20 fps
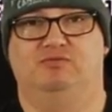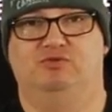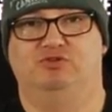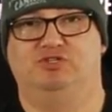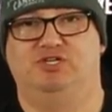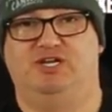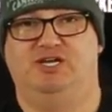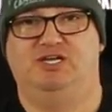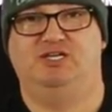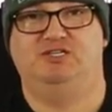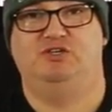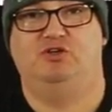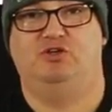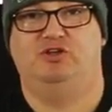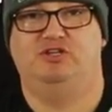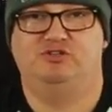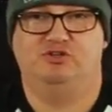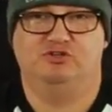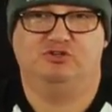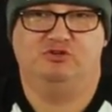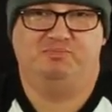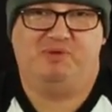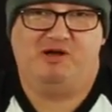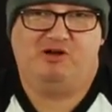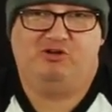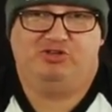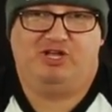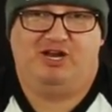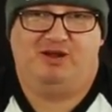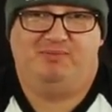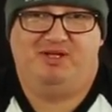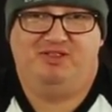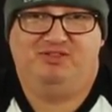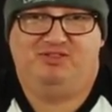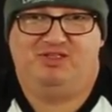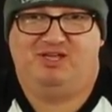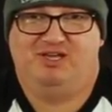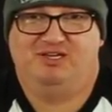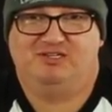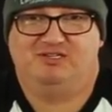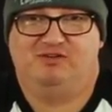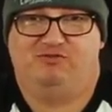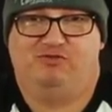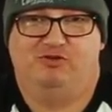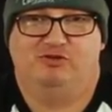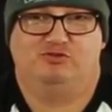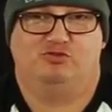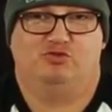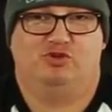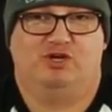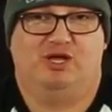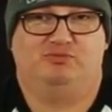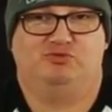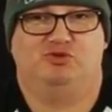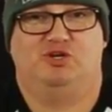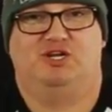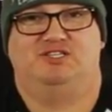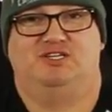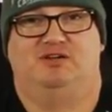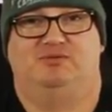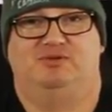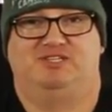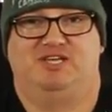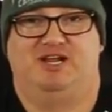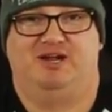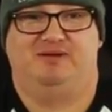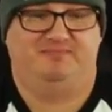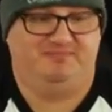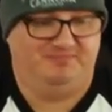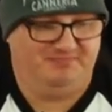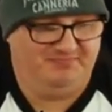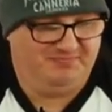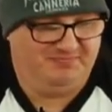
Muchas gracias señores, yo soy Paco Taramante y esta fue su cápsula cervecera.